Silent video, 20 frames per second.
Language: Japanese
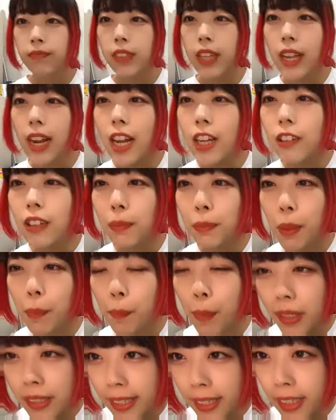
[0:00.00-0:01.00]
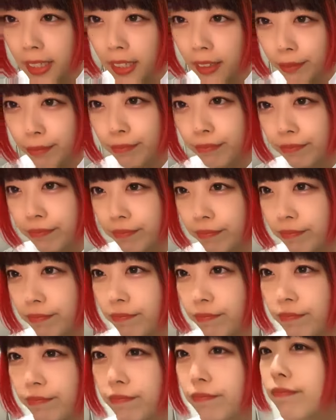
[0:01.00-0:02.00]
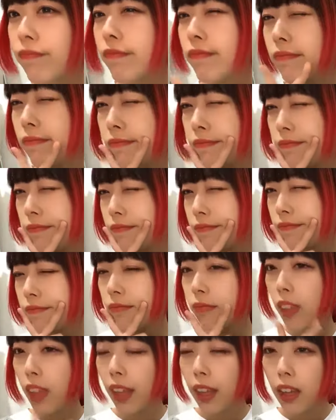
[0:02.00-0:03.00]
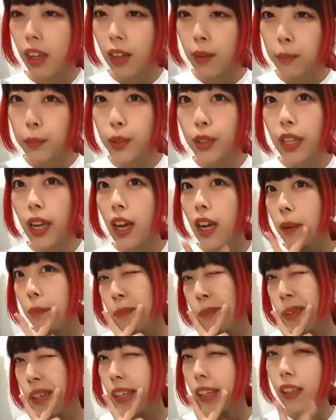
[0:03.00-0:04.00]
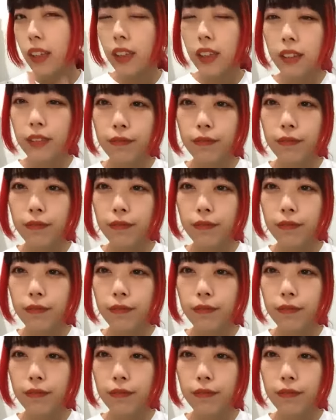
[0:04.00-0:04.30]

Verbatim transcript: 狙うは VIP 席え待って VIP 席